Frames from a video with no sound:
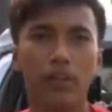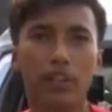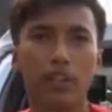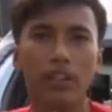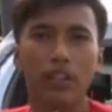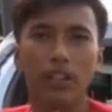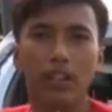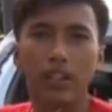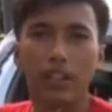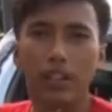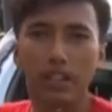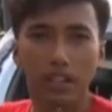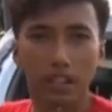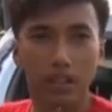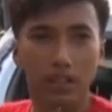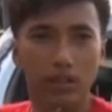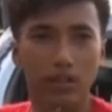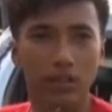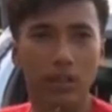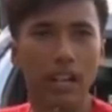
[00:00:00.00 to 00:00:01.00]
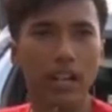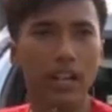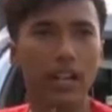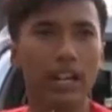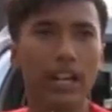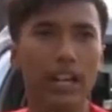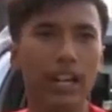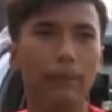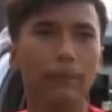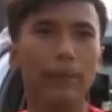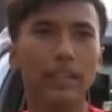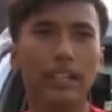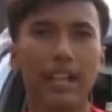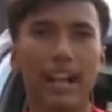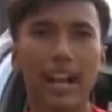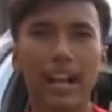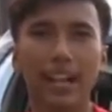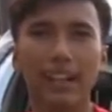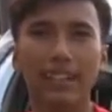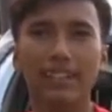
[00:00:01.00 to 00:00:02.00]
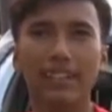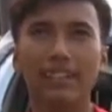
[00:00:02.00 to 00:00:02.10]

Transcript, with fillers: Ngerim dadak gitu ya? Enggak, enggak ngerim dadak.